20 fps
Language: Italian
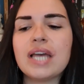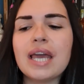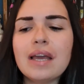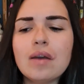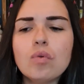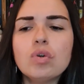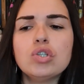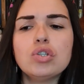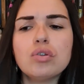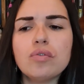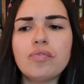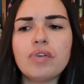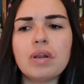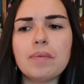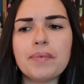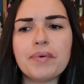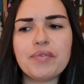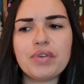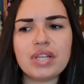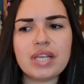E in questo
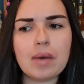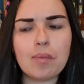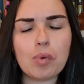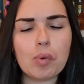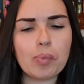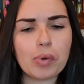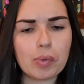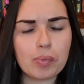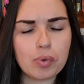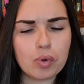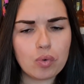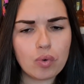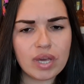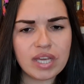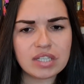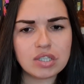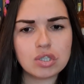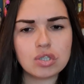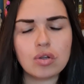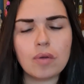film vediamo proprio
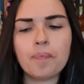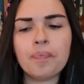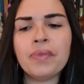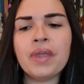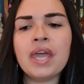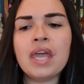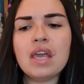questo